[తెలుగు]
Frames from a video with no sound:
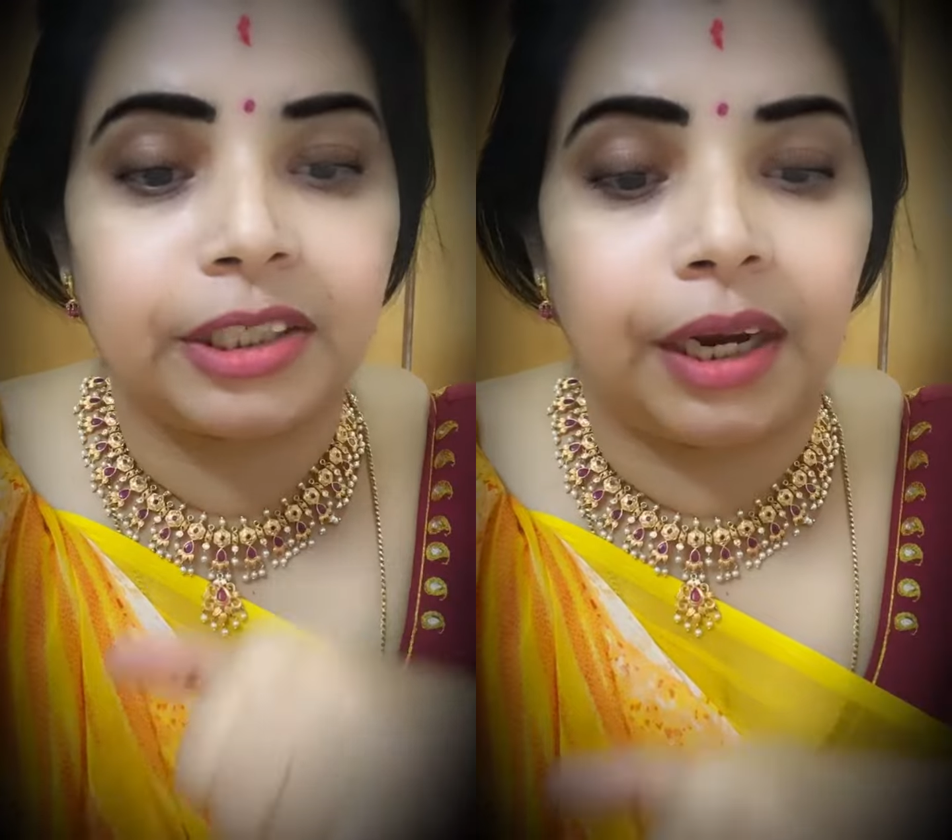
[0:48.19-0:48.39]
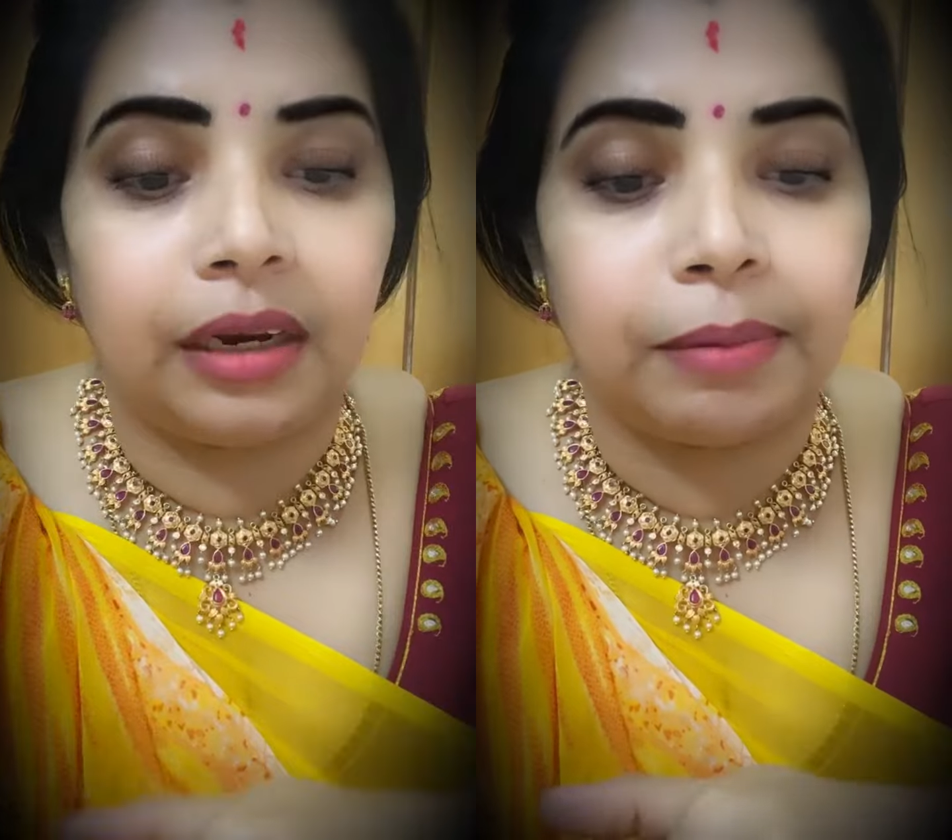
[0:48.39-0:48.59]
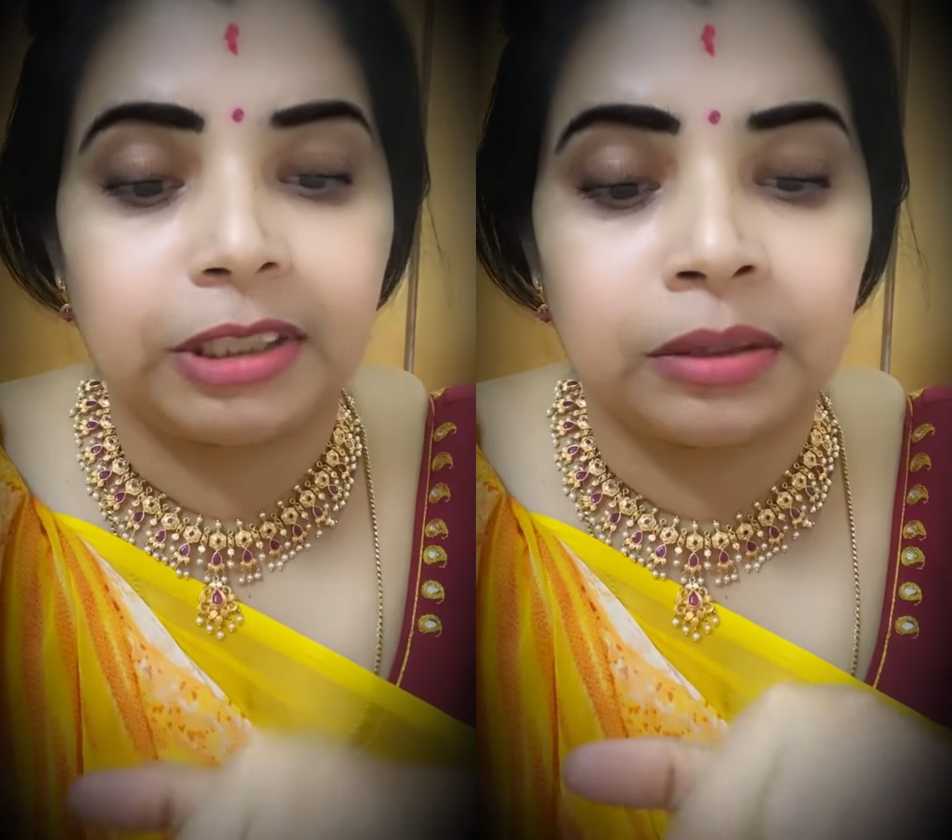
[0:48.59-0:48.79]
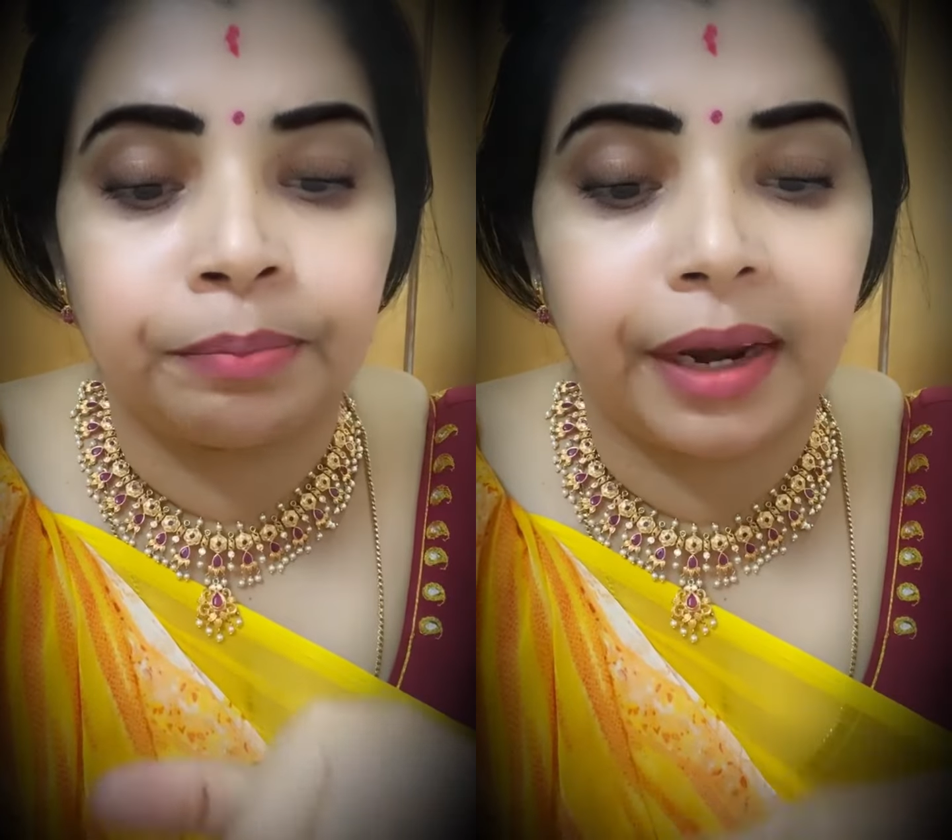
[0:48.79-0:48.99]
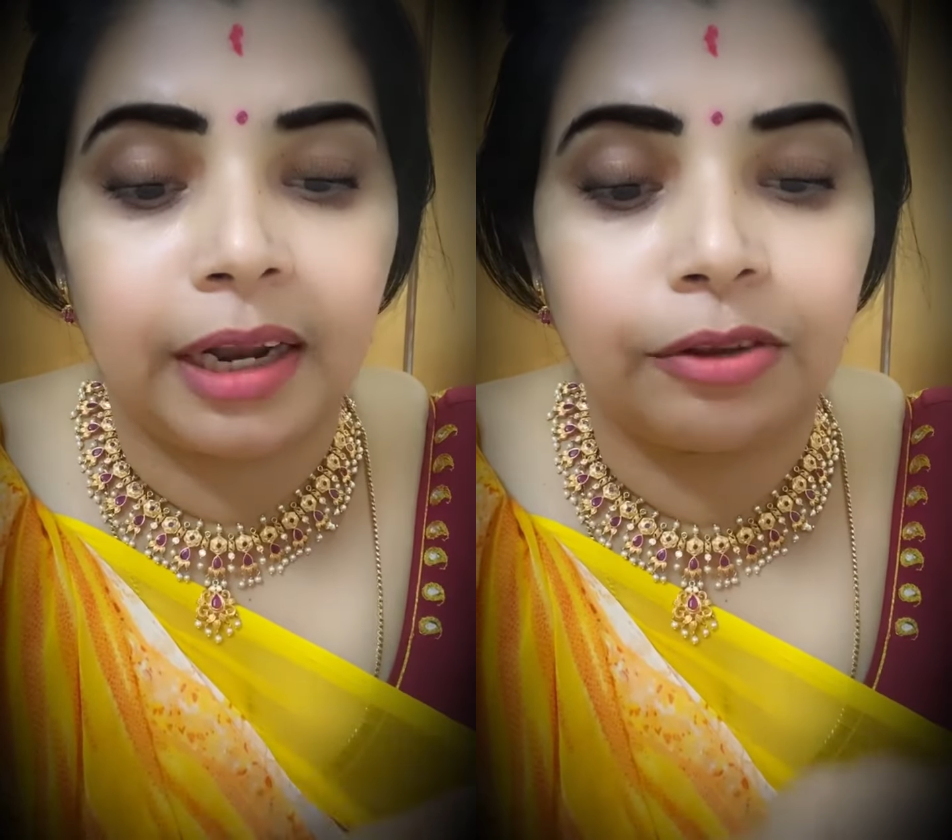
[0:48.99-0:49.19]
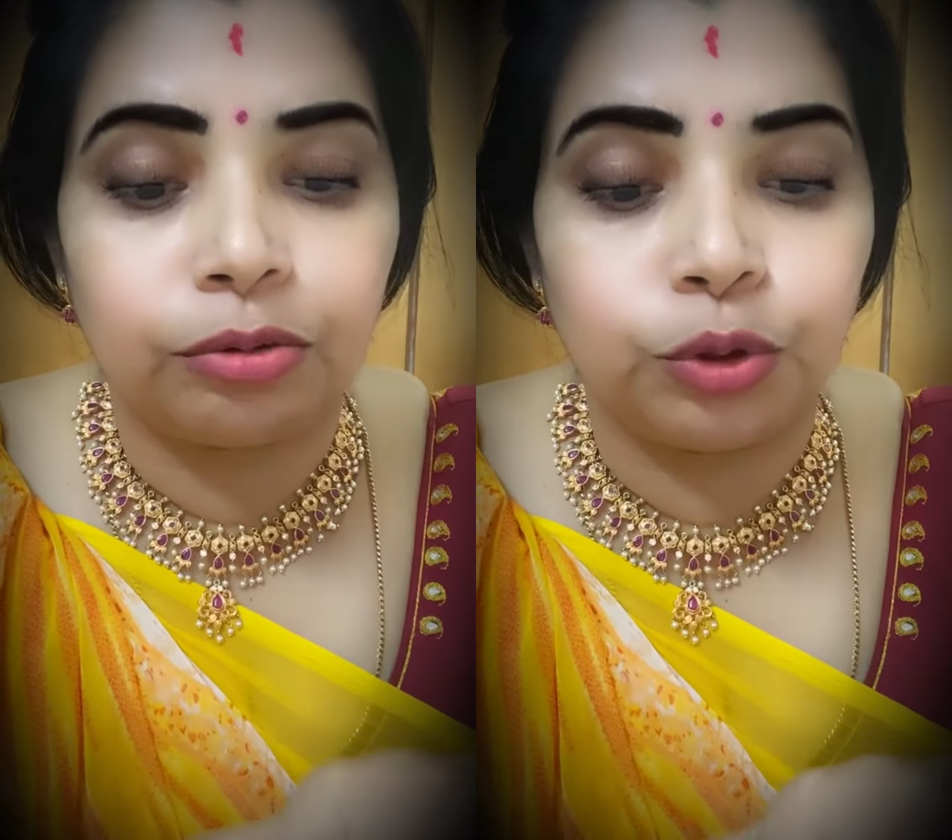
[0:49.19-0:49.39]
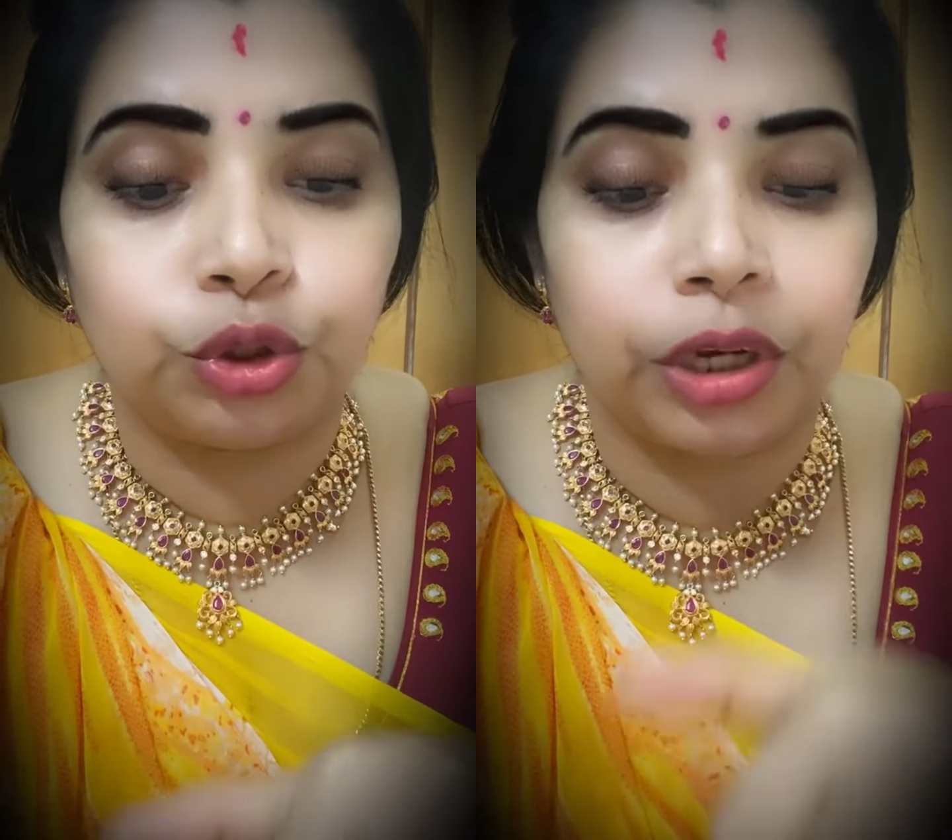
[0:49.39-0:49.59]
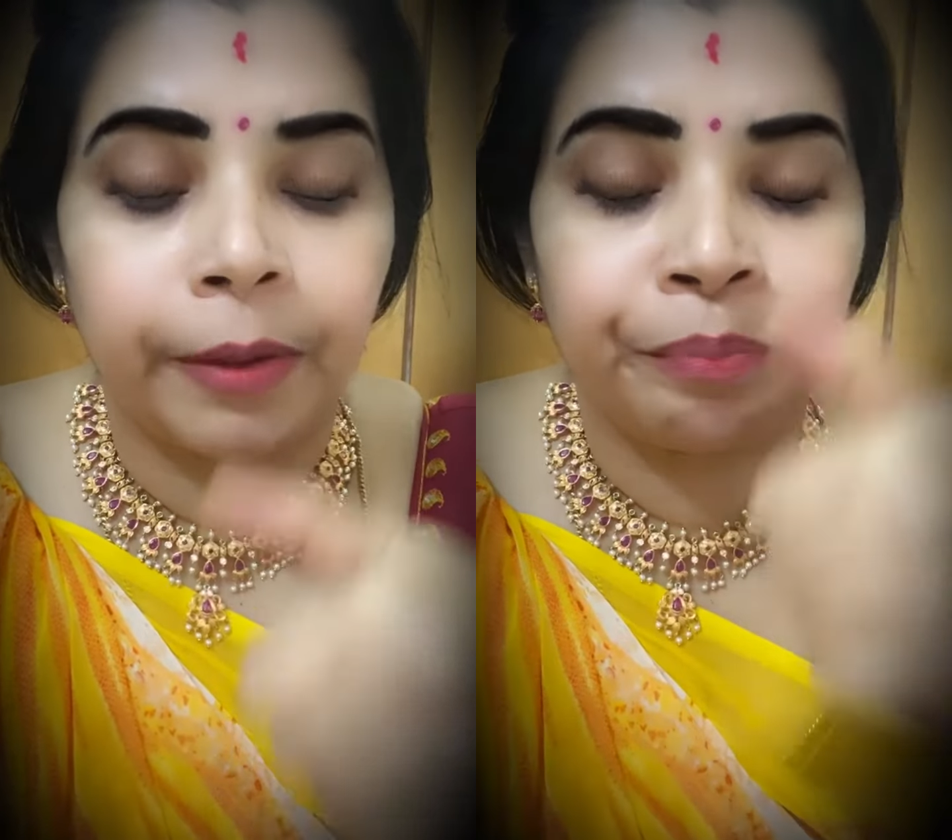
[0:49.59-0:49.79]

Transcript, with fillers: చేయండి మంచం పైన లేచి కూర్చుని